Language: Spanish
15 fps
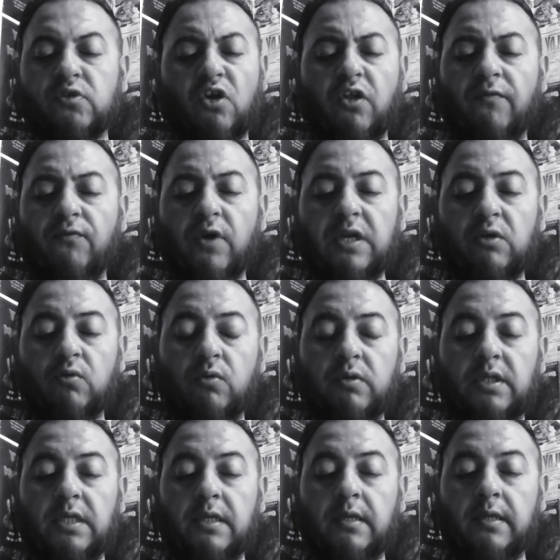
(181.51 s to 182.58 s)
Todo fue
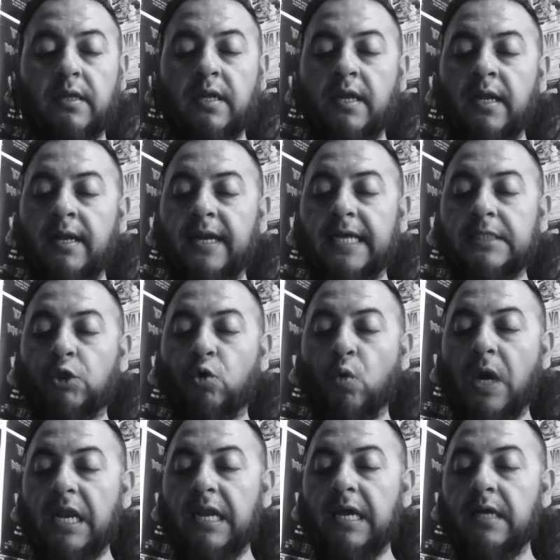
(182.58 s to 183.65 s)
inútil, la
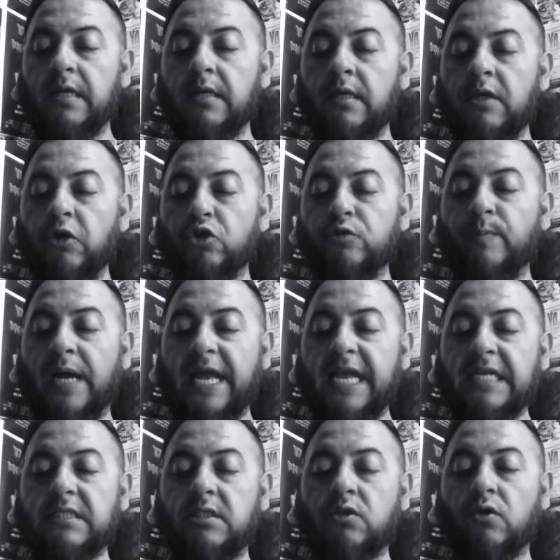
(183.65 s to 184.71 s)
escuela, los
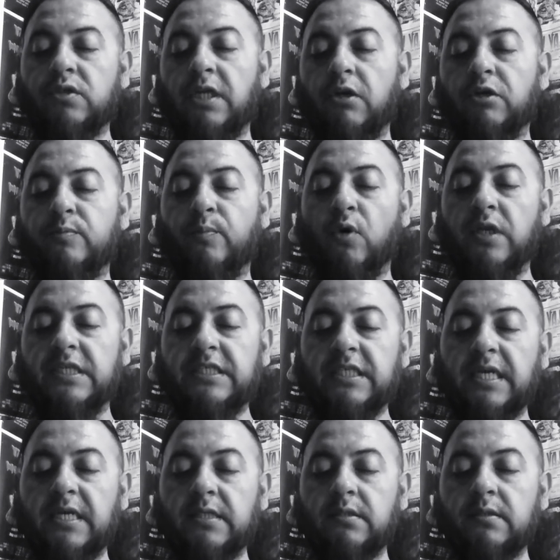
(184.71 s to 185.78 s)
maestros y los
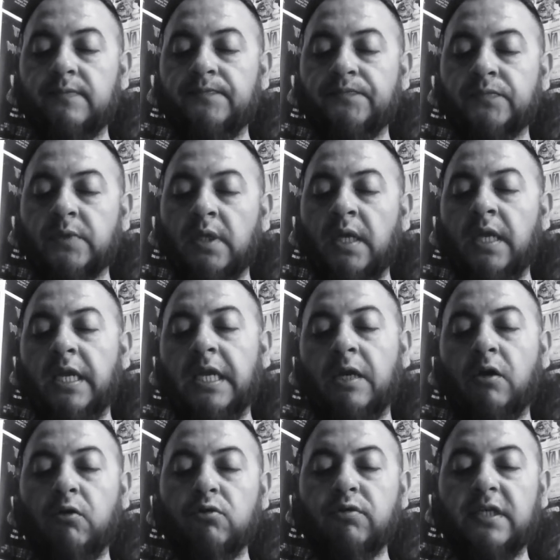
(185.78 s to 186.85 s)
policías,
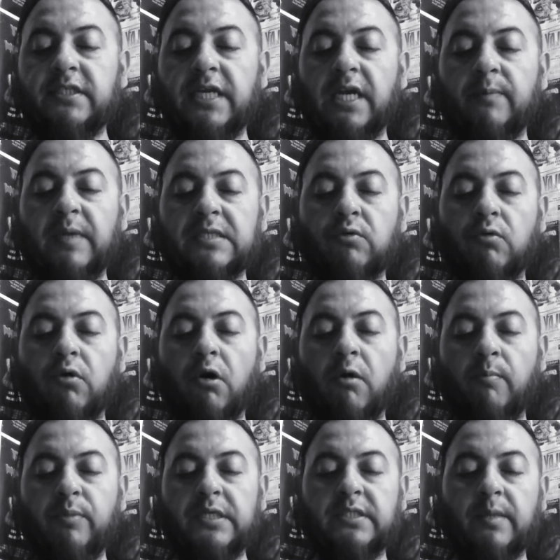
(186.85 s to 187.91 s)
incluso hacerme su
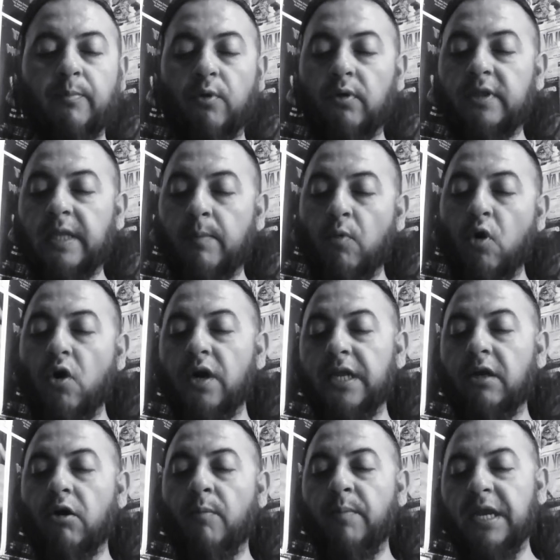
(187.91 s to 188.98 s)
cómplice por temor y
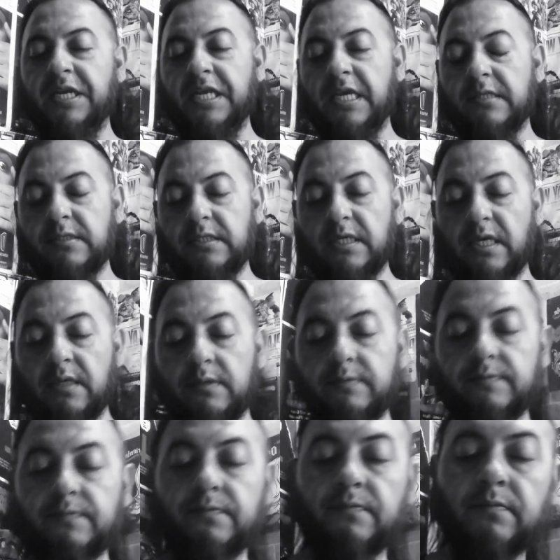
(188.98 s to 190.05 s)
conveniencia.
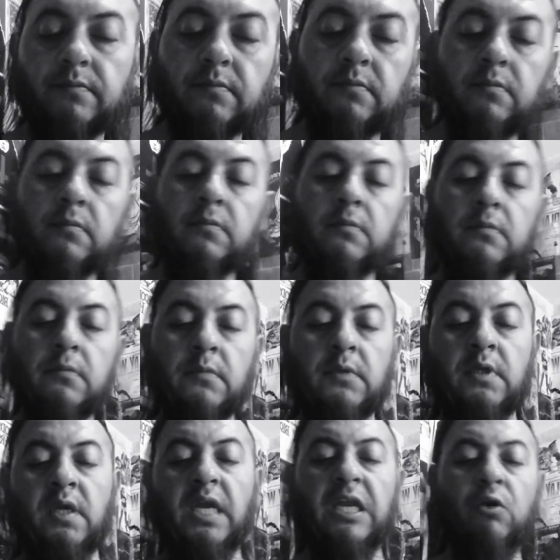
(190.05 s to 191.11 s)

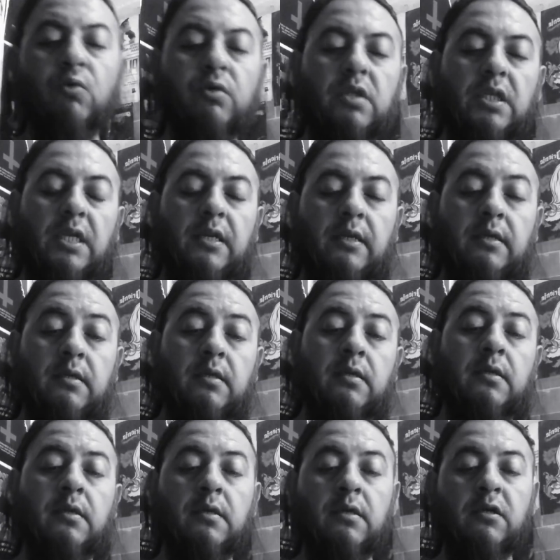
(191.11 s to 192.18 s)
Inútil,
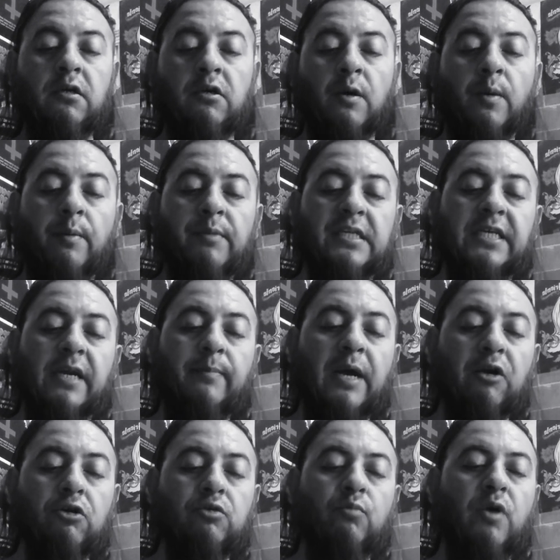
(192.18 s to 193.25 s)
como mis
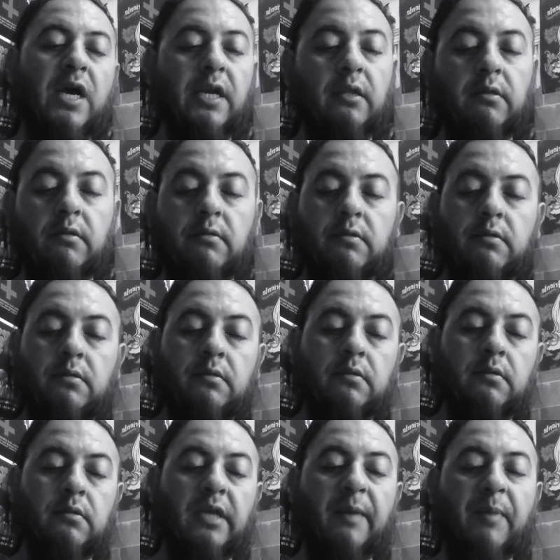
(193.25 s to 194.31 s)
hermanos muertos,
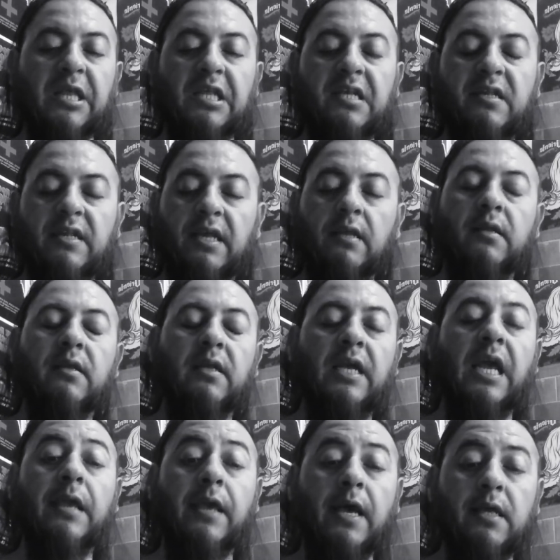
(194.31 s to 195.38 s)
que me dicen
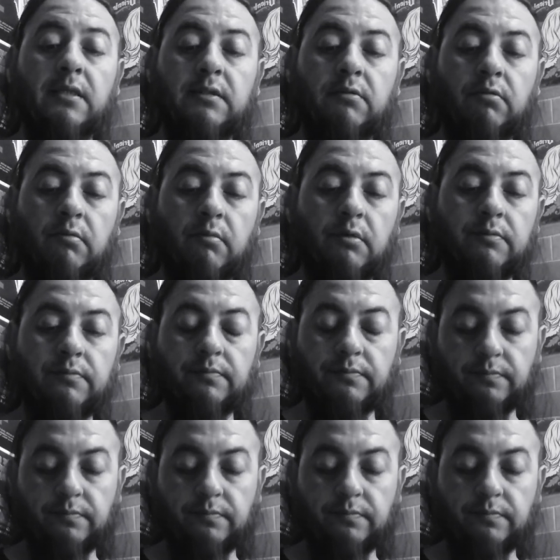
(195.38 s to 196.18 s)
que ya estuvo.